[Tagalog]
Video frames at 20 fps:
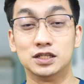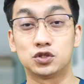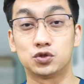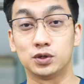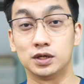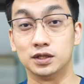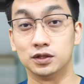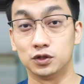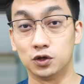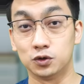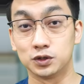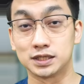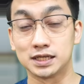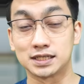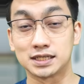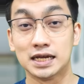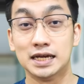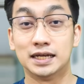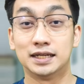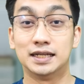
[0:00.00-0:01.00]
insulin
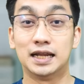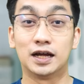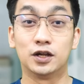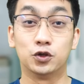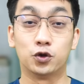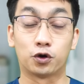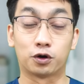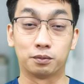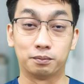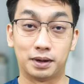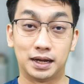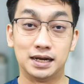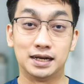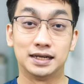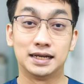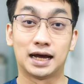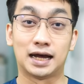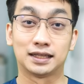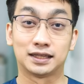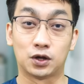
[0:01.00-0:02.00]
doses ng normal
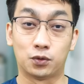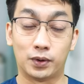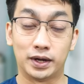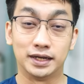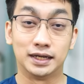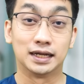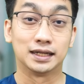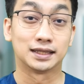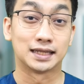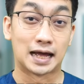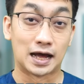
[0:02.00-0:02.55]
na katawan ng